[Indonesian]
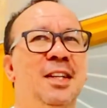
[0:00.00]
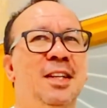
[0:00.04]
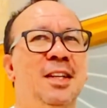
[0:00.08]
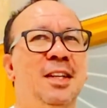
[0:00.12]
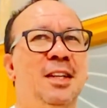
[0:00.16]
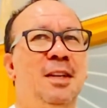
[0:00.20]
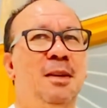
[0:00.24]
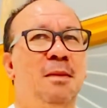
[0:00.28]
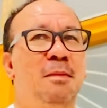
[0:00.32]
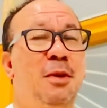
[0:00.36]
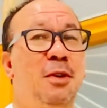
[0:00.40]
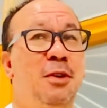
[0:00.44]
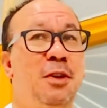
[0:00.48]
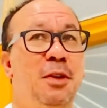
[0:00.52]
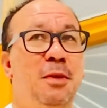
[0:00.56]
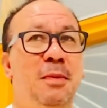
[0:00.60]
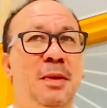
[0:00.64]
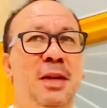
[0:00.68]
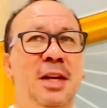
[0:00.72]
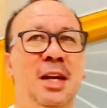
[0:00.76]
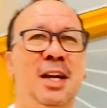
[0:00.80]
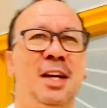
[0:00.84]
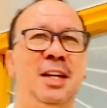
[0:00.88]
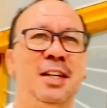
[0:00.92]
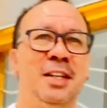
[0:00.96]
Mau
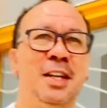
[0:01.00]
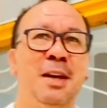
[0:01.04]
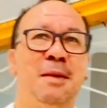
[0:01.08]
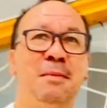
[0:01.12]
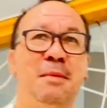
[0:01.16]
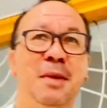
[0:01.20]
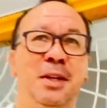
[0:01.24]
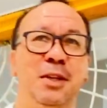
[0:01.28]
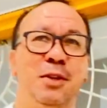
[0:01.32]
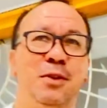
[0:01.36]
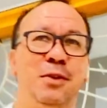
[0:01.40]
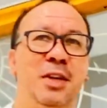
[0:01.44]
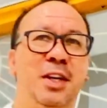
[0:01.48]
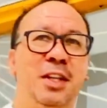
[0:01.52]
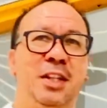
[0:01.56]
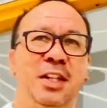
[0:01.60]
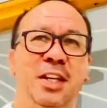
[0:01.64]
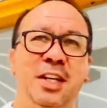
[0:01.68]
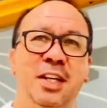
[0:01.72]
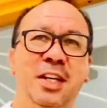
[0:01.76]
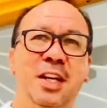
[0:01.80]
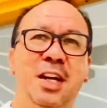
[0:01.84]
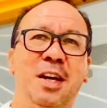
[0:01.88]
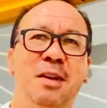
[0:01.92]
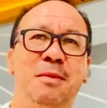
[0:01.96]
dibilang nyaman juga
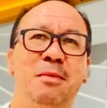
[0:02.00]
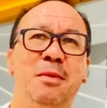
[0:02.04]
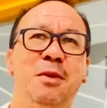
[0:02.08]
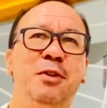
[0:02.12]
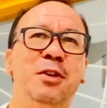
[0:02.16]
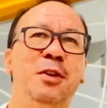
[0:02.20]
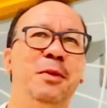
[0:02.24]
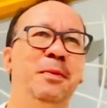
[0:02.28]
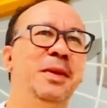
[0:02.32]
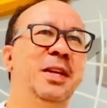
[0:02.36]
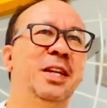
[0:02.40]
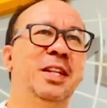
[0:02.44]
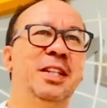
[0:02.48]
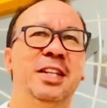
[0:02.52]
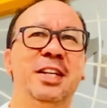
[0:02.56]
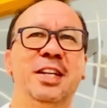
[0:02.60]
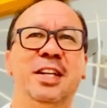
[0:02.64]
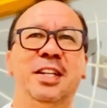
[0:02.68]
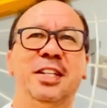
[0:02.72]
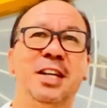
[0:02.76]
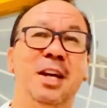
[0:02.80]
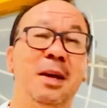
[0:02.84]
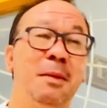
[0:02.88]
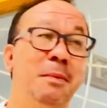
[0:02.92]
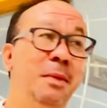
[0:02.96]
tidak, mau dibilang tidak
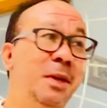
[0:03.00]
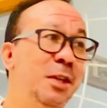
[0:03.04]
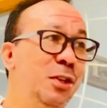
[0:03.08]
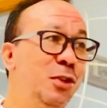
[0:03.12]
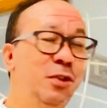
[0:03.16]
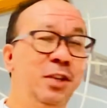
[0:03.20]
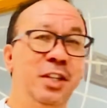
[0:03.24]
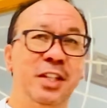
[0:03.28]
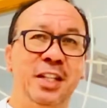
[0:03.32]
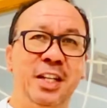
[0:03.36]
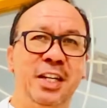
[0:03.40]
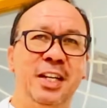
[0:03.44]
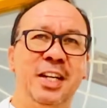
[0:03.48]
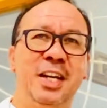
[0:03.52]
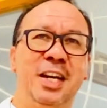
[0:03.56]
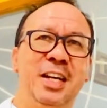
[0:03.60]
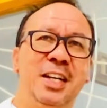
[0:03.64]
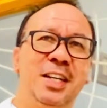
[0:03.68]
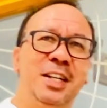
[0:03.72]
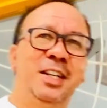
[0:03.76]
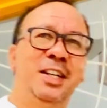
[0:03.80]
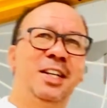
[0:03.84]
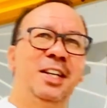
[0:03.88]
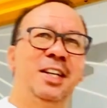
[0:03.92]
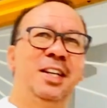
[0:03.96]
nyaman juga tidak.
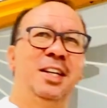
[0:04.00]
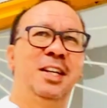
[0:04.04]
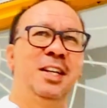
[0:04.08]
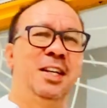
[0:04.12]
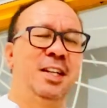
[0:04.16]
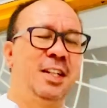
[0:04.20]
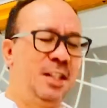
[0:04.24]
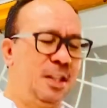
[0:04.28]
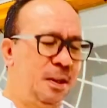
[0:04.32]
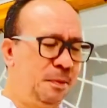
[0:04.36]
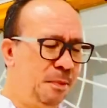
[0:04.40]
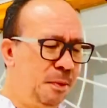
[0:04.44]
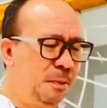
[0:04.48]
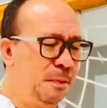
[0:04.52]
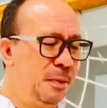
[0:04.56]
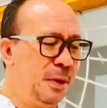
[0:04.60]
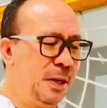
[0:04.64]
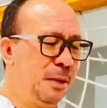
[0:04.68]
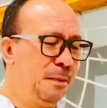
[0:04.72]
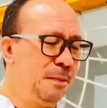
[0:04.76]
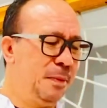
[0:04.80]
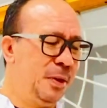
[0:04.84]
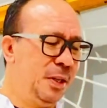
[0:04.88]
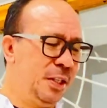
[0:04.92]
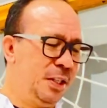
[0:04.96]
Tapi
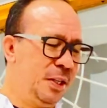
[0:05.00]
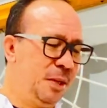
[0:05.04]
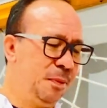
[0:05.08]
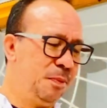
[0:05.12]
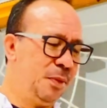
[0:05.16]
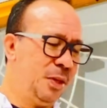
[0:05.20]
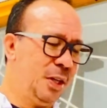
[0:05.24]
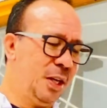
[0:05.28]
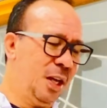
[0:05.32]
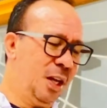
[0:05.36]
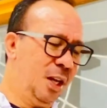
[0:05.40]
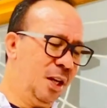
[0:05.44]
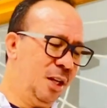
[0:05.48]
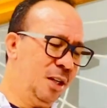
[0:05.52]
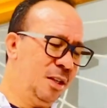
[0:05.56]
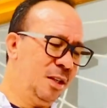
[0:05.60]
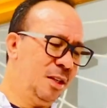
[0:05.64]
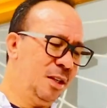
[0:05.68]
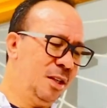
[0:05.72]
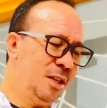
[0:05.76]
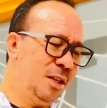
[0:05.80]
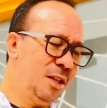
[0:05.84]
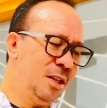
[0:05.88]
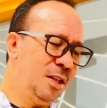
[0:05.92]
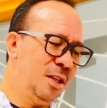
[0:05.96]
pada prinsipnya
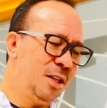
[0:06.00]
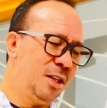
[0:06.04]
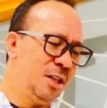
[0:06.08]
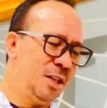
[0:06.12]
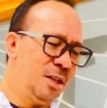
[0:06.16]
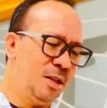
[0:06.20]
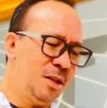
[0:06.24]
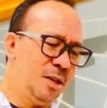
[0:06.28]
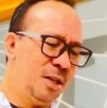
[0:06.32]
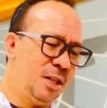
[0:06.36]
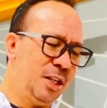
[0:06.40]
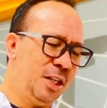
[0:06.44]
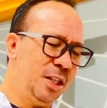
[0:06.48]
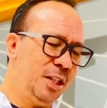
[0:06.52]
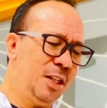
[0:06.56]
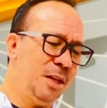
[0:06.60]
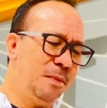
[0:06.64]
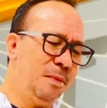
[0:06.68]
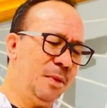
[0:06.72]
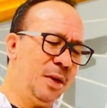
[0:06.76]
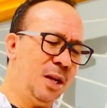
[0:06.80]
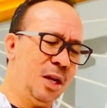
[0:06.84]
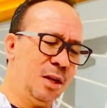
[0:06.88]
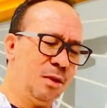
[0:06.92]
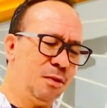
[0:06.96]
kita
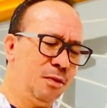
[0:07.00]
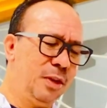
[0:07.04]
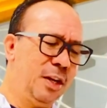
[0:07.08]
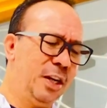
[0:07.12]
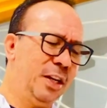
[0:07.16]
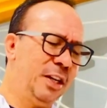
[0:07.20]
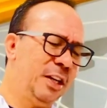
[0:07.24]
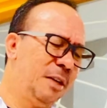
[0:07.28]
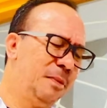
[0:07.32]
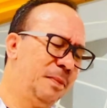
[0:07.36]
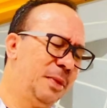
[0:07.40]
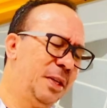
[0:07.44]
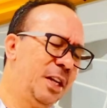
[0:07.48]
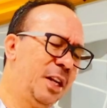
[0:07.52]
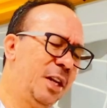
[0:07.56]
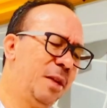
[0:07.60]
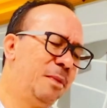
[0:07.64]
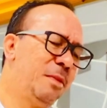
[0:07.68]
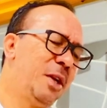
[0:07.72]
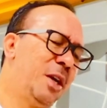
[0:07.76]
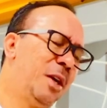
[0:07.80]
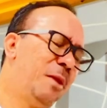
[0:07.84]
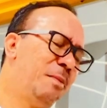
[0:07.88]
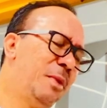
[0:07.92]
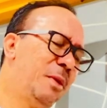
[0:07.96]
melakukan dan
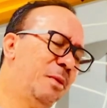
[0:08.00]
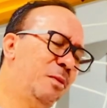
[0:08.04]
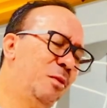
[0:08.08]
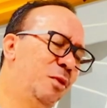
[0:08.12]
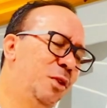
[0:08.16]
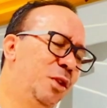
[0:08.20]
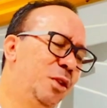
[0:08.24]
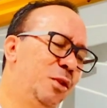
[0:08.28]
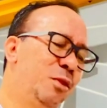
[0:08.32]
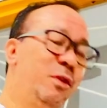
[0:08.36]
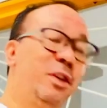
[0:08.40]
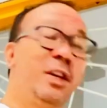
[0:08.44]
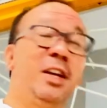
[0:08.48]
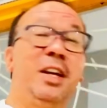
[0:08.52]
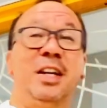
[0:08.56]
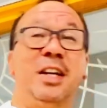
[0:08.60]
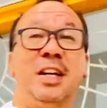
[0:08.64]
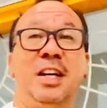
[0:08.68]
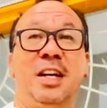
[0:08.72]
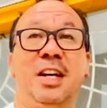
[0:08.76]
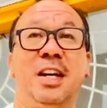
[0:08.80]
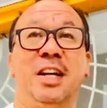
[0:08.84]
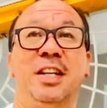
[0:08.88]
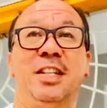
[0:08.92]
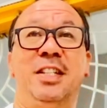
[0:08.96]
menerima apapun itu karena
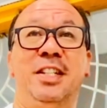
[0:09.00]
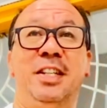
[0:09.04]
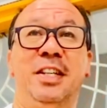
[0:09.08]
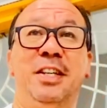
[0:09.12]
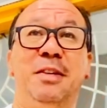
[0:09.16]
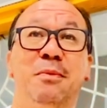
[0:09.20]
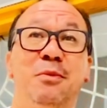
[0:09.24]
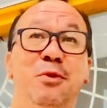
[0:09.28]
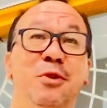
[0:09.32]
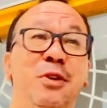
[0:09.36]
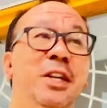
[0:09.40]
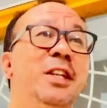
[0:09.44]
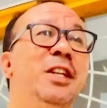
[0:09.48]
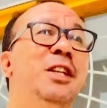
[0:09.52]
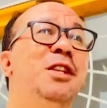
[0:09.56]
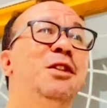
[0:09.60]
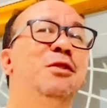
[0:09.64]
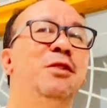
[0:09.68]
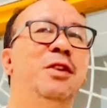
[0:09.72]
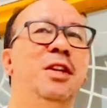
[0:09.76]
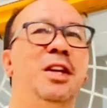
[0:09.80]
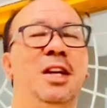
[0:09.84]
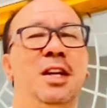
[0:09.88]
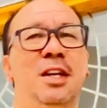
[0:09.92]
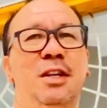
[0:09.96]
kasih, mungkin
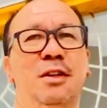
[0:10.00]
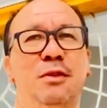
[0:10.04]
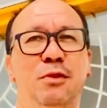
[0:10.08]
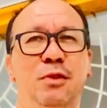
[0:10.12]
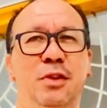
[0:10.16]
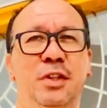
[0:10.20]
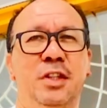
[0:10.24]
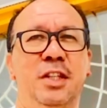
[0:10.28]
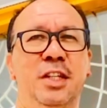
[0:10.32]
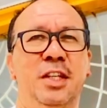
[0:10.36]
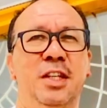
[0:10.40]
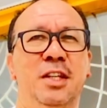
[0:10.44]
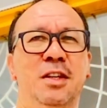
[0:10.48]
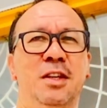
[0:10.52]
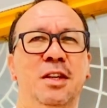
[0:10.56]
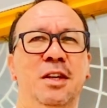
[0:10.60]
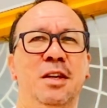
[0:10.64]
itu adalah kunci.